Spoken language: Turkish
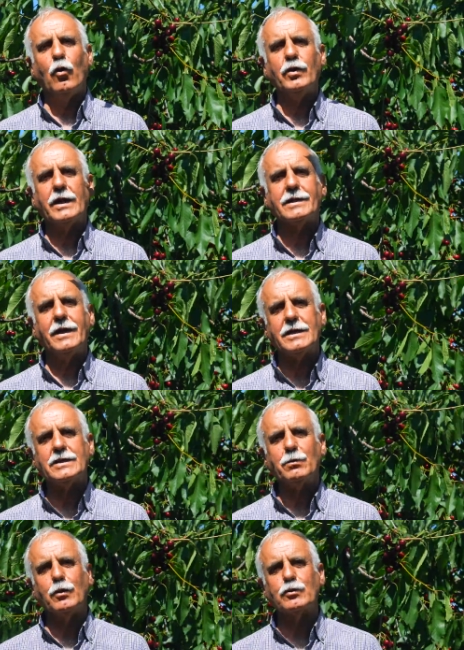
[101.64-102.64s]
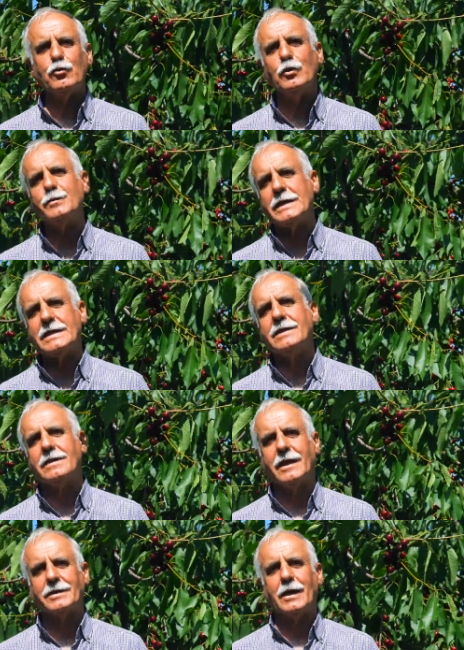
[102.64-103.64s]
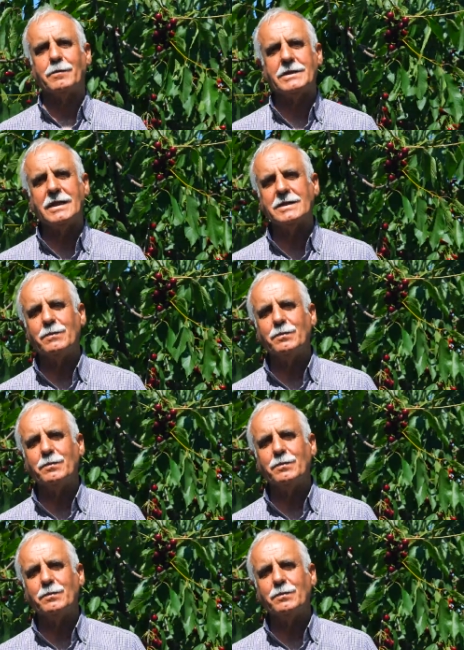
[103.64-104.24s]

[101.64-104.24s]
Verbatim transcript: Onları da nasip olursa önümüzdeki yıllarda yapacağız.